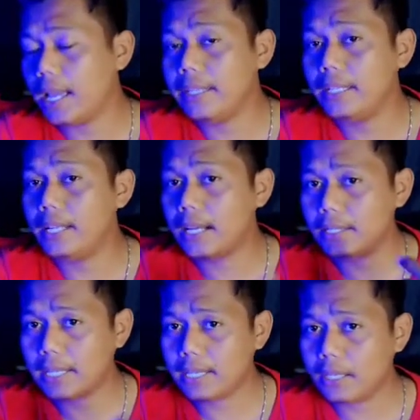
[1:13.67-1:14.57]
ID
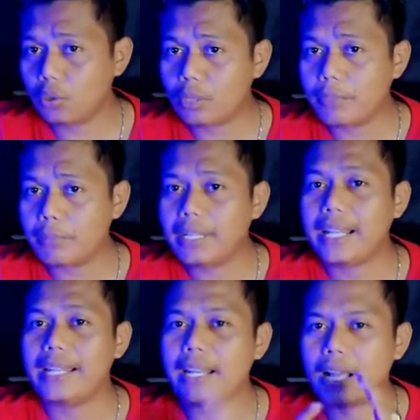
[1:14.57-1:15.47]
dari saya itu teman-teman
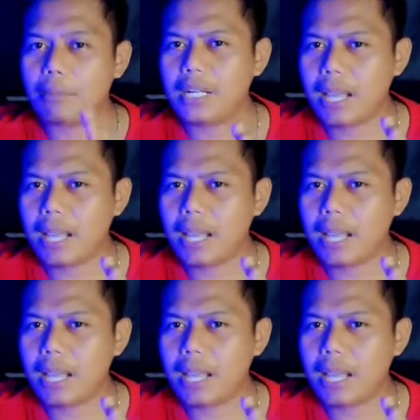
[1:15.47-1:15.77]
kalian akan